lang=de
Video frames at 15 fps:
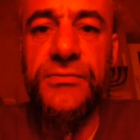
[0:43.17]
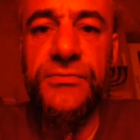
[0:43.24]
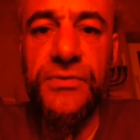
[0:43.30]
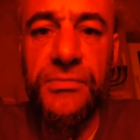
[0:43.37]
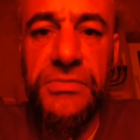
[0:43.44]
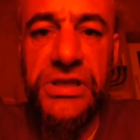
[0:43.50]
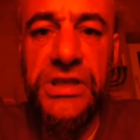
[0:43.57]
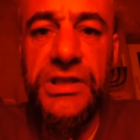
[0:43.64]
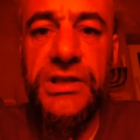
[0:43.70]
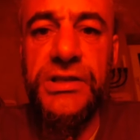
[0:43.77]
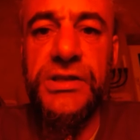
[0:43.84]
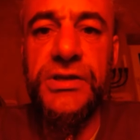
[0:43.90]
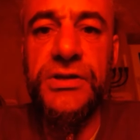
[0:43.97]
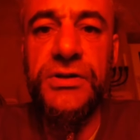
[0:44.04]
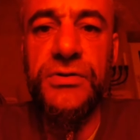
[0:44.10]

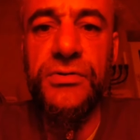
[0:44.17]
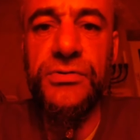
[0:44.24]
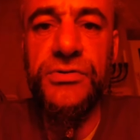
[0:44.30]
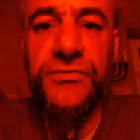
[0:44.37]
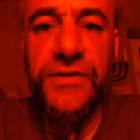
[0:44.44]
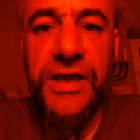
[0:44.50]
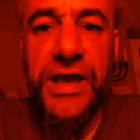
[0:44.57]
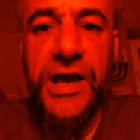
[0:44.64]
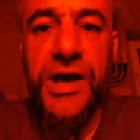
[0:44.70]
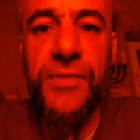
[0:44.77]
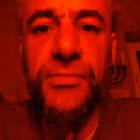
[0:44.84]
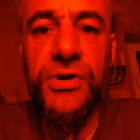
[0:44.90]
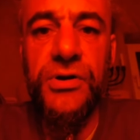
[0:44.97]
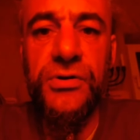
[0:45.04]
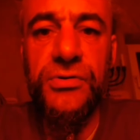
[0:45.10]
Familie und
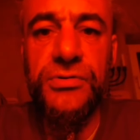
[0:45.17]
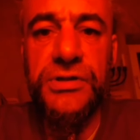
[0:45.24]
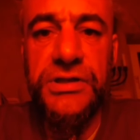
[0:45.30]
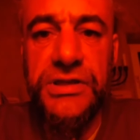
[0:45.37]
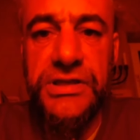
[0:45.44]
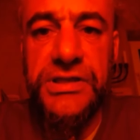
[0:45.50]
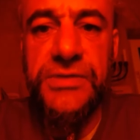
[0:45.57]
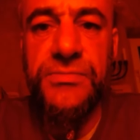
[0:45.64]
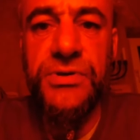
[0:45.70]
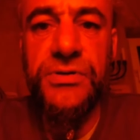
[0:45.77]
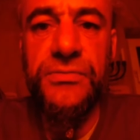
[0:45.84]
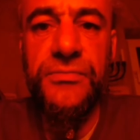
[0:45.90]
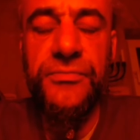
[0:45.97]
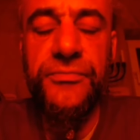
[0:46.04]
Wärme und Liebe,